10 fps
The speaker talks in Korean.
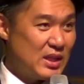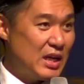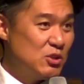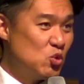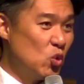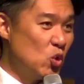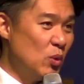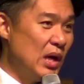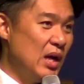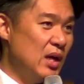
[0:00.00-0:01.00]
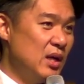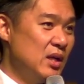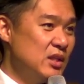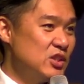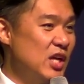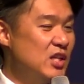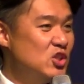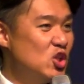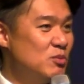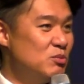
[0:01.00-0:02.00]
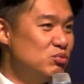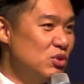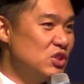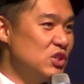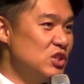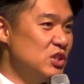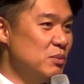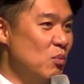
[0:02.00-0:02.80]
다른 종교와 차이점은 무엇인지,